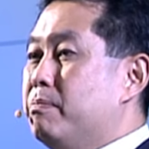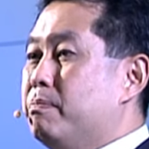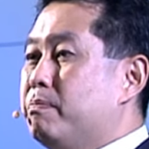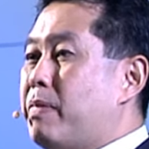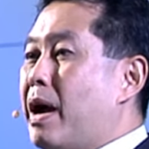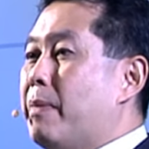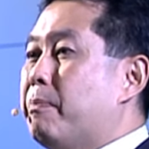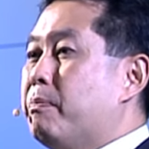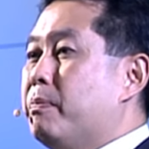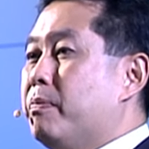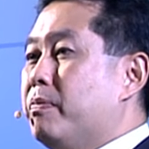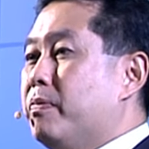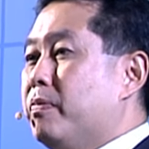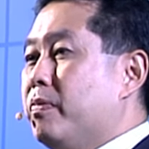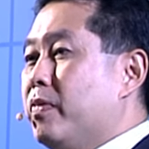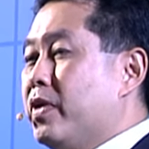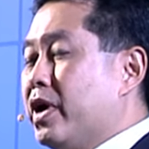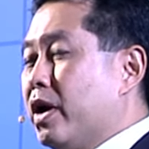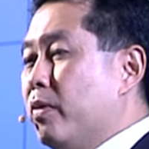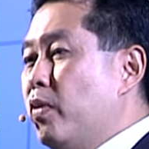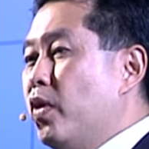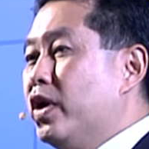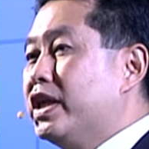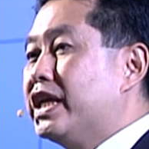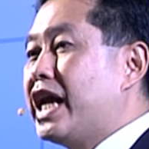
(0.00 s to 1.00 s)
ปรับก
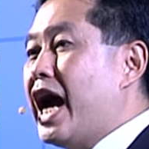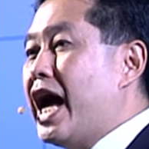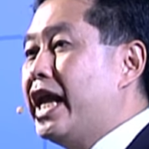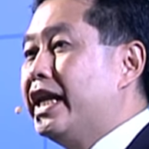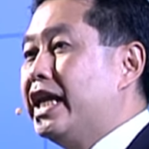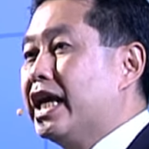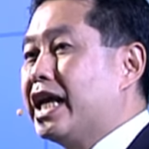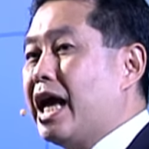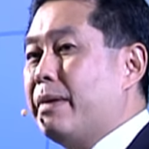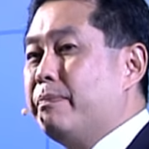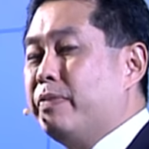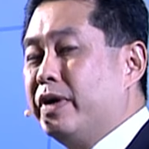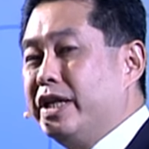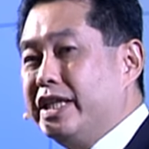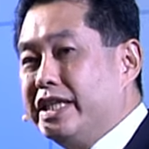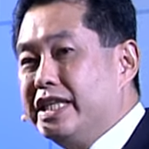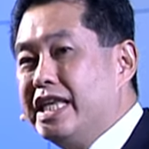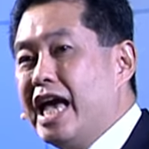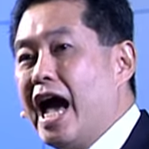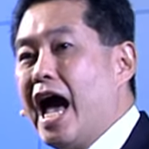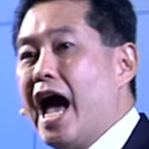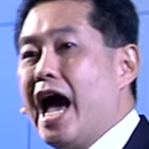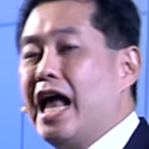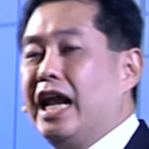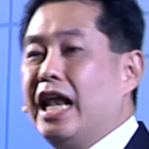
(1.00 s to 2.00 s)
ระบวนการในการผลิต
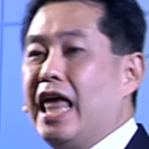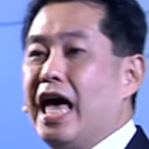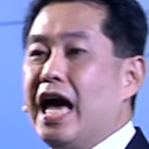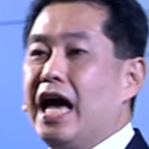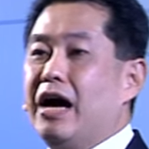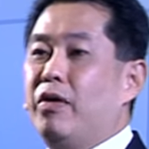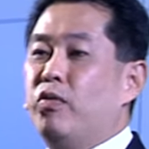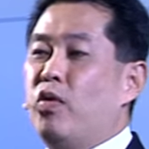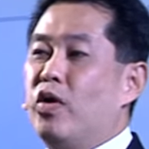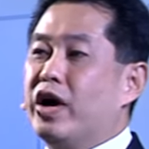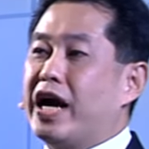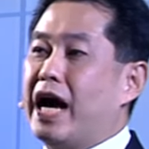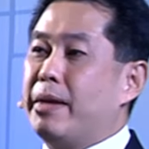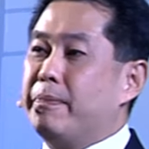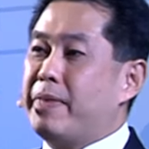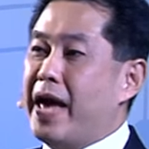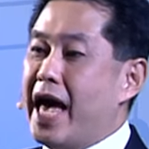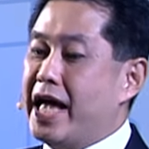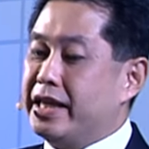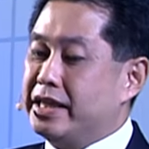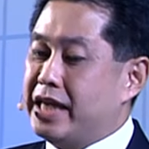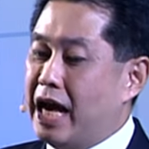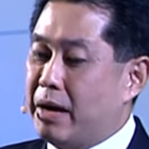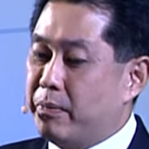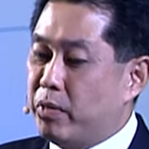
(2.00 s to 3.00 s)
ยาและวงการแพ
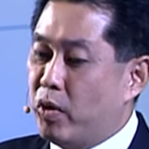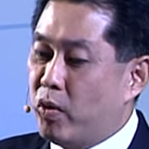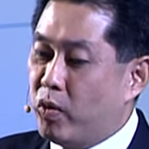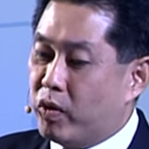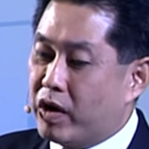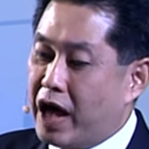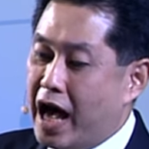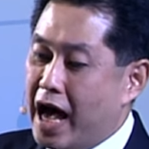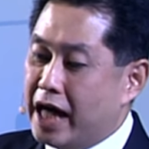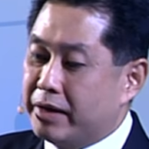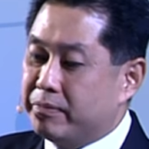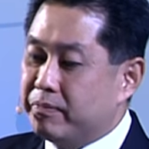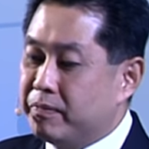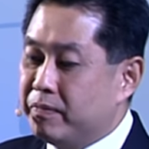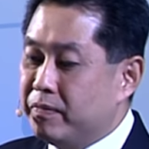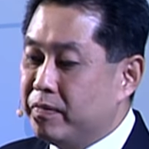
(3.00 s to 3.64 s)
ทย์อย่างมโหฬาร